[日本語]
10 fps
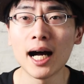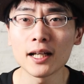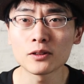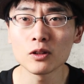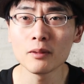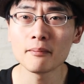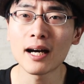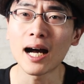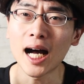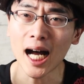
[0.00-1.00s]
遊べ
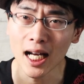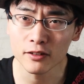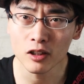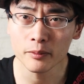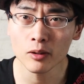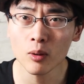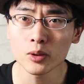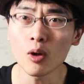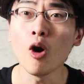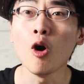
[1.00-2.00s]
ば遊ぶほ
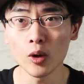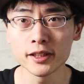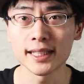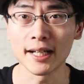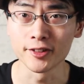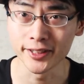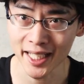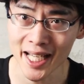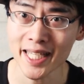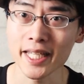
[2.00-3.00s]
ど奥が
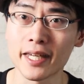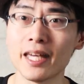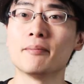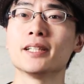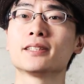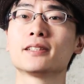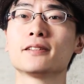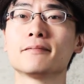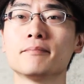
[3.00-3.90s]
深いゲームです